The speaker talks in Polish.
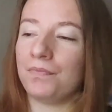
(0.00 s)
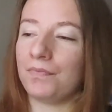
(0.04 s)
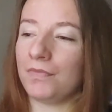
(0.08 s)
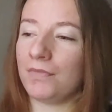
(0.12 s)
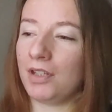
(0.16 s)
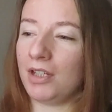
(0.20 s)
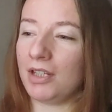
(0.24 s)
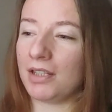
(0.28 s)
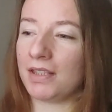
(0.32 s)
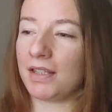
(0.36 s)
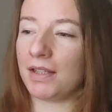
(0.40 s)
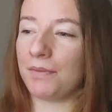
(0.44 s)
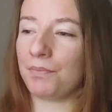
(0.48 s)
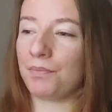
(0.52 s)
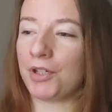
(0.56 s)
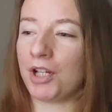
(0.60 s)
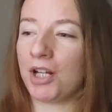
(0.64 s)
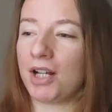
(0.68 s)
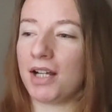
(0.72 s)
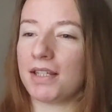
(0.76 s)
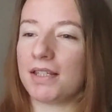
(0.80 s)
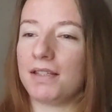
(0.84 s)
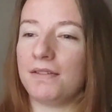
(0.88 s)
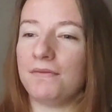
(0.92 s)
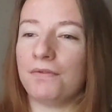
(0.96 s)
jest ten
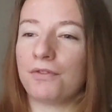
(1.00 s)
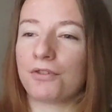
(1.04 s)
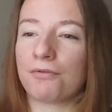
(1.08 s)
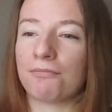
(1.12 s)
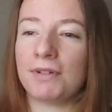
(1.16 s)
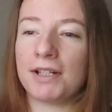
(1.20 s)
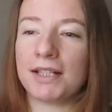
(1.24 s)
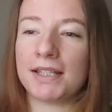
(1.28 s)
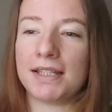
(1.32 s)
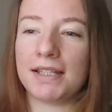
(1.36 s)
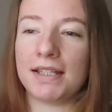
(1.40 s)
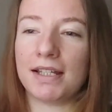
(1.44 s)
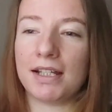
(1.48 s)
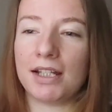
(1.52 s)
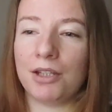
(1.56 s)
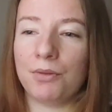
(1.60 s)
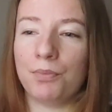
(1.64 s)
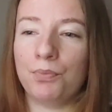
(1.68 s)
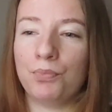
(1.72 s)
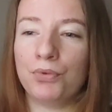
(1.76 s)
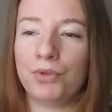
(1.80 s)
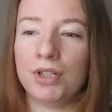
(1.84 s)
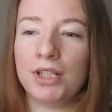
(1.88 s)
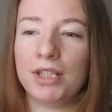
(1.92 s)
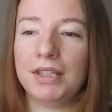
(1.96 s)
przekaz informacji taki
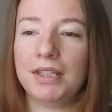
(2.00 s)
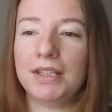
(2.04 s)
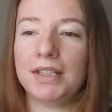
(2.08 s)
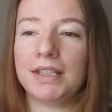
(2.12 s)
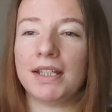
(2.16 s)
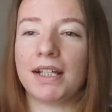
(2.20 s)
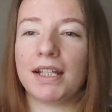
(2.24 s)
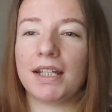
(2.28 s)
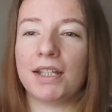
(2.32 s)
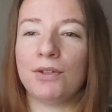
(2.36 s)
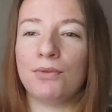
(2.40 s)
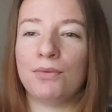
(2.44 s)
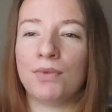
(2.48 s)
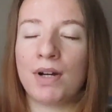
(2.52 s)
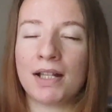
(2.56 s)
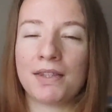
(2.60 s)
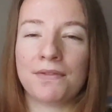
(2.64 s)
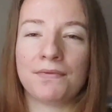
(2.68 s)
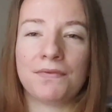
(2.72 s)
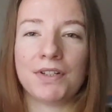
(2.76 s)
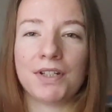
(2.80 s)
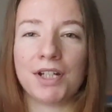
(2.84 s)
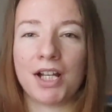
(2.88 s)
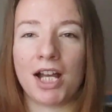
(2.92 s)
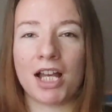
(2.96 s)
płynny, taki
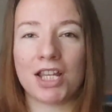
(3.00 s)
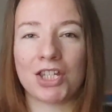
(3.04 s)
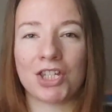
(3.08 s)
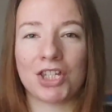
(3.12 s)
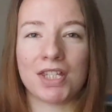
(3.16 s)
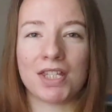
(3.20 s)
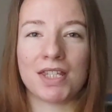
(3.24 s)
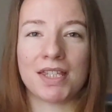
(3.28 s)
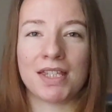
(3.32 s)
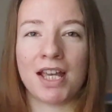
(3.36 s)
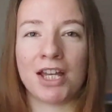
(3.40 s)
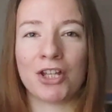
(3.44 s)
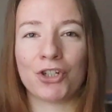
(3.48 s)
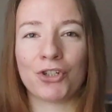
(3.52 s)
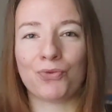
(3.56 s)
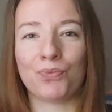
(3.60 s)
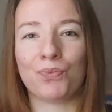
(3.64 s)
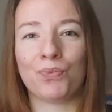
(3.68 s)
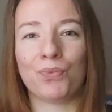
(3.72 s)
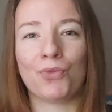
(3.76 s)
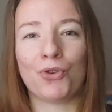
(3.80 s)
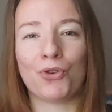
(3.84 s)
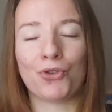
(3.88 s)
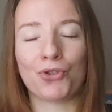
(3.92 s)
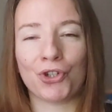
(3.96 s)
łatwy, każdy z nas
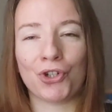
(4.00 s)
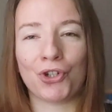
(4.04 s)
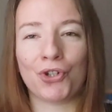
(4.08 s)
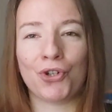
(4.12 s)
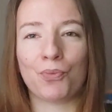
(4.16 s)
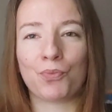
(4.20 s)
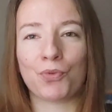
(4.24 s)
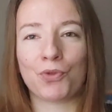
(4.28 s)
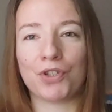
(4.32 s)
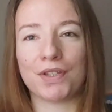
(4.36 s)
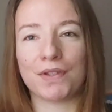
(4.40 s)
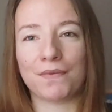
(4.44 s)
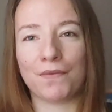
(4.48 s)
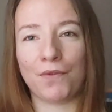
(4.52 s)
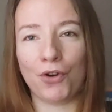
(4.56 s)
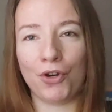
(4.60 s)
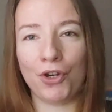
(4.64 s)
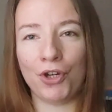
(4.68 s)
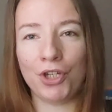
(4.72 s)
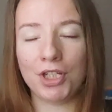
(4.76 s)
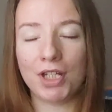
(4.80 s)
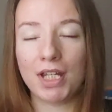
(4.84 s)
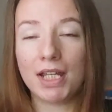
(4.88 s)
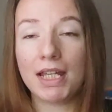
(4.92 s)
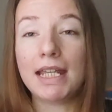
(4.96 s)
może go
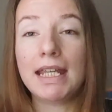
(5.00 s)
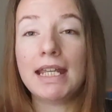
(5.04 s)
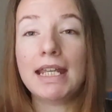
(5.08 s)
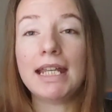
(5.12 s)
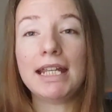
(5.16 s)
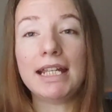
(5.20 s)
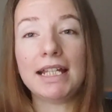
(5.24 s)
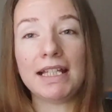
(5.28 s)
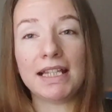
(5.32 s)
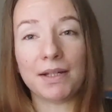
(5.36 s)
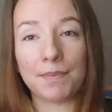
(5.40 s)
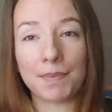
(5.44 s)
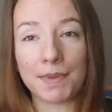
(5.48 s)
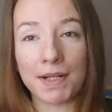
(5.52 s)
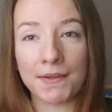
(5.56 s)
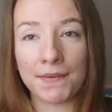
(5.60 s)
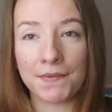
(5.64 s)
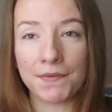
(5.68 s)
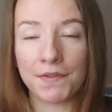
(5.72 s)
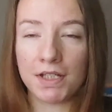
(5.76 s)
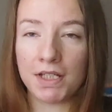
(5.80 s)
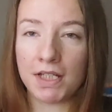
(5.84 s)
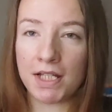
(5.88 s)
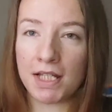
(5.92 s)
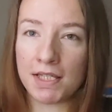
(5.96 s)
przyswoić i
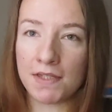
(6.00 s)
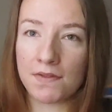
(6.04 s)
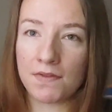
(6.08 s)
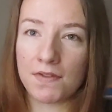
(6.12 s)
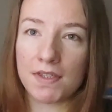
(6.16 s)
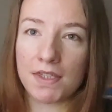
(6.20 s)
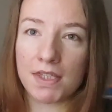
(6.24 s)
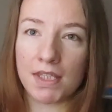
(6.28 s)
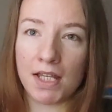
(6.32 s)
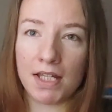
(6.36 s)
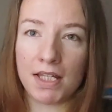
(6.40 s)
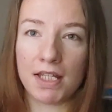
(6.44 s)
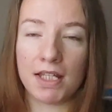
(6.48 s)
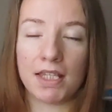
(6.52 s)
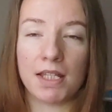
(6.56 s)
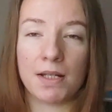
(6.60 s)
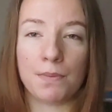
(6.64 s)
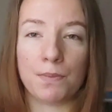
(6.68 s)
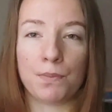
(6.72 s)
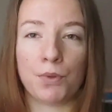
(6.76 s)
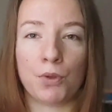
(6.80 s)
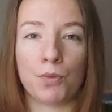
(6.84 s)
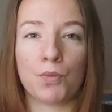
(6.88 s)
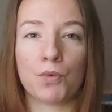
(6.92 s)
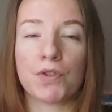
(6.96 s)
naprawdę jest w stanie
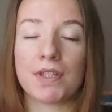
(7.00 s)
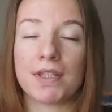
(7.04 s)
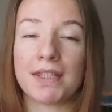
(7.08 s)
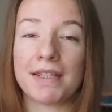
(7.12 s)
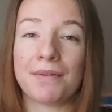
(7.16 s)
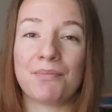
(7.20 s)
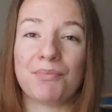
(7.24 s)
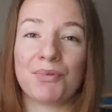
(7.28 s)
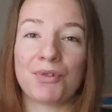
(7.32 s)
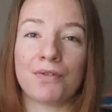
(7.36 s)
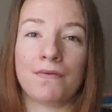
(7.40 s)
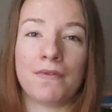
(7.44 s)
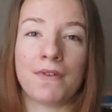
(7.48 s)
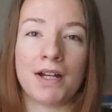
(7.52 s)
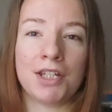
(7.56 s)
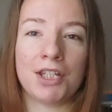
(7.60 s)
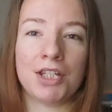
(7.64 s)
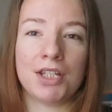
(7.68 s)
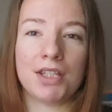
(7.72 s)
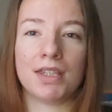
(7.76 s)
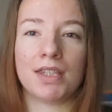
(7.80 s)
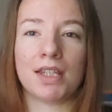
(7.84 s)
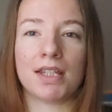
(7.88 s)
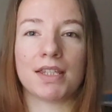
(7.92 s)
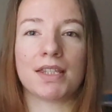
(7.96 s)
nam pomóc,
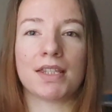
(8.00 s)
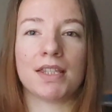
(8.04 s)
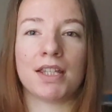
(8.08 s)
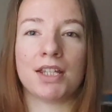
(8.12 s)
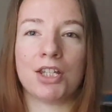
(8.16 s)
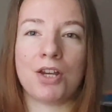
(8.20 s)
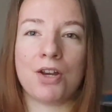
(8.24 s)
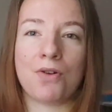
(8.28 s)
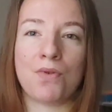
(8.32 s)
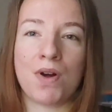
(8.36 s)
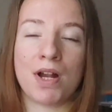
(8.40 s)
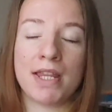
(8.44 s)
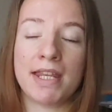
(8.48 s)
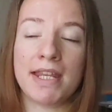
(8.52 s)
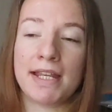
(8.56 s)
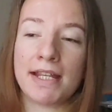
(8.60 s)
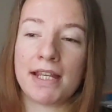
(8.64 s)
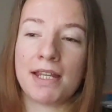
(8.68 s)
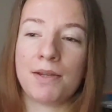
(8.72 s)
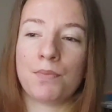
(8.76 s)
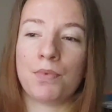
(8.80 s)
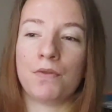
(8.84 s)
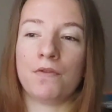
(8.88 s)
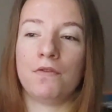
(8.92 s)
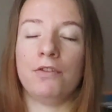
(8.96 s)
naprowadzić nas na działania,
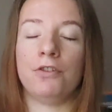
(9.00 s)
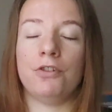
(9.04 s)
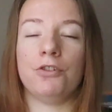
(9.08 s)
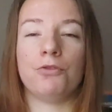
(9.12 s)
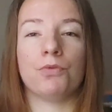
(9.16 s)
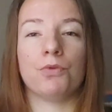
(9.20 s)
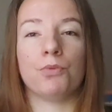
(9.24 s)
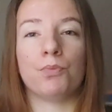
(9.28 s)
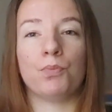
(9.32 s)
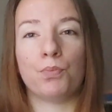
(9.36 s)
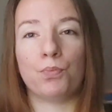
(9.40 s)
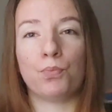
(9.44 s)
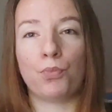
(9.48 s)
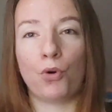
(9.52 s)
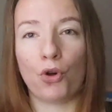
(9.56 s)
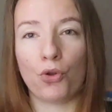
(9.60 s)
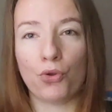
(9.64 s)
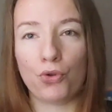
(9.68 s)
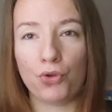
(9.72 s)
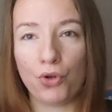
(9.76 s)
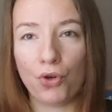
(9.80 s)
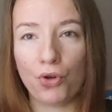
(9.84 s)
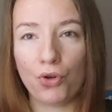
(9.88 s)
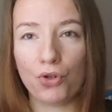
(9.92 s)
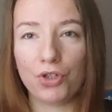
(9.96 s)
jakie powinniśmy
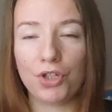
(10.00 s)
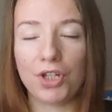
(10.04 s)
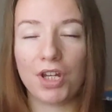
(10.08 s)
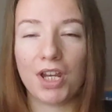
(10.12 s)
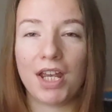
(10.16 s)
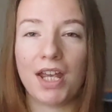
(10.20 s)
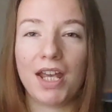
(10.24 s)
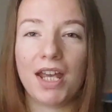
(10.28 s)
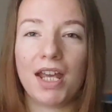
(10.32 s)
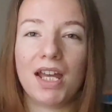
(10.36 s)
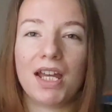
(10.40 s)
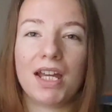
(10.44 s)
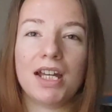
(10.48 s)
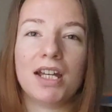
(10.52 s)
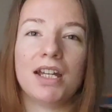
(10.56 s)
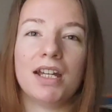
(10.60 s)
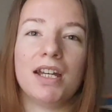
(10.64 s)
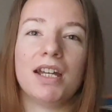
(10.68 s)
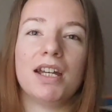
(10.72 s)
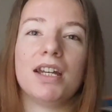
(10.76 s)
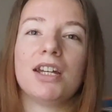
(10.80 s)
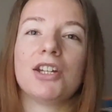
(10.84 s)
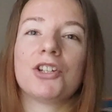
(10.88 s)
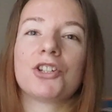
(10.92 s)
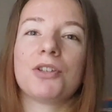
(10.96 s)
podjąć,
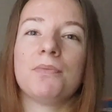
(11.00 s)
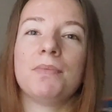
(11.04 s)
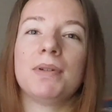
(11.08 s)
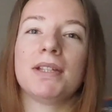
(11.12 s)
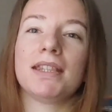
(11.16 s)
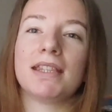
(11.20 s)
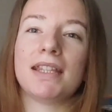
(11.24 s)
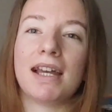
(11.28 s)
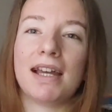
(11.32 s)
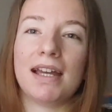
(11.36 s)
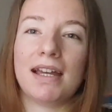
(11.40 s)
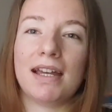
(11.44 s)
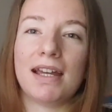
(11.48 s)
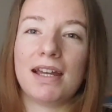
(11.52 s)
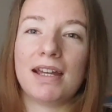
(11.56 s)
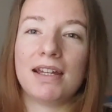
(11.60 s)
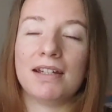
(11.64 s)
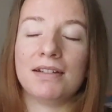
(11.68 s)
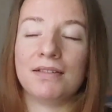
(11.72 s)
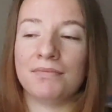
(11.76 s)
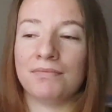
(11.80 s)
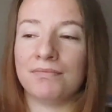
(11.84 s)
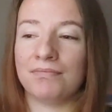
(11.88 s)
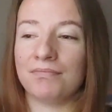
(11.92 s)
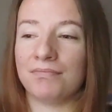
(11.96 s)
e, żeby tę
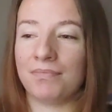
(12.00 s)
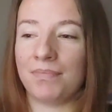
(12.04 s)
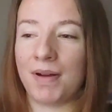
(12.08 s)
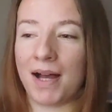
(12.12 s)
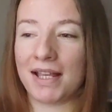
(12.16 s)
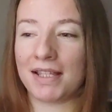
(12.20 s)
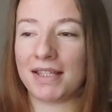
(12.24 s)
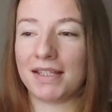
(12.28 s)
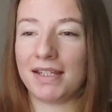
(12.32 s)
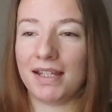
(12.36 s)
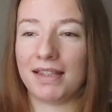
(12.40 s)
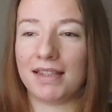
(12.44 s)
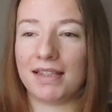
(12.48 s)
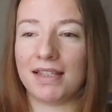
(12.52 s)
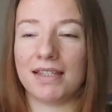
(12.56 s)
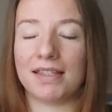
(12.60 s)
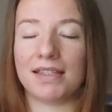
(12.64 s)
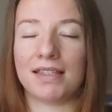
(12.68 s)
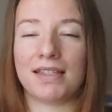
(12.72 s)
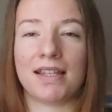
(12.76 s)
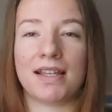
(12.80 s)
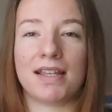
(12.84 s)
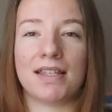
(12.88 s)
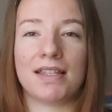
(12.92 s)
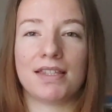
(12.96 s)
pasję, ten
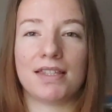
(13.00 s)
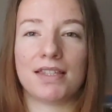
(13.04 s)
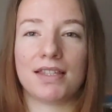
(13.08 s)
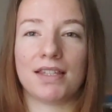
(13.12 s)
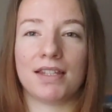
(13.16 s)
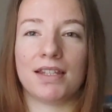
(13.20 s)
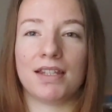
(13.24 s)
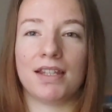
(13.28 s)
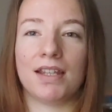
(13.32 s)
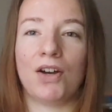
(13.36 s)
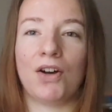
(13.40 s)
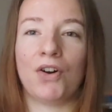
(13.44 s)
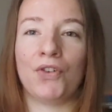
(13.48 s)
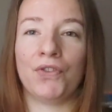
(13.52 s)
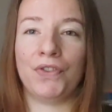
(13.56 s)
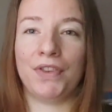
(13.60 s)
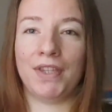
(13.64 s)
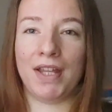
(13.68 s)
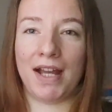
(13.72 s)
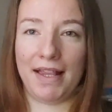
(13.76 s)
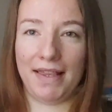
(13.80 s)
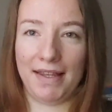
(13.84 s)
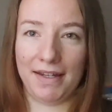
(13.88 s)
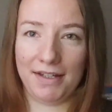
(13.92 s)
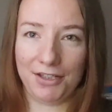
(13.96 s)
sens e,
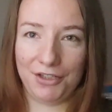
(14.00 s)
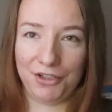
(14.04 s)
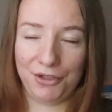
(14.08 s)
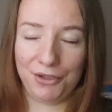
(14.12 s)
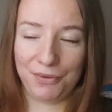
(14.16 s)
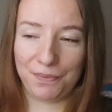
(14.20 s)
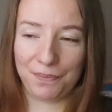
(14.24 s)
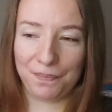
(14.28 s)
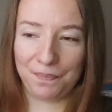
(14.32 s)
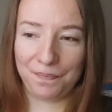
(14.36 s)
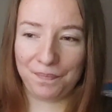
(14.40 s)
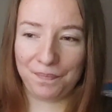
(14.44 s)
odnaleźć.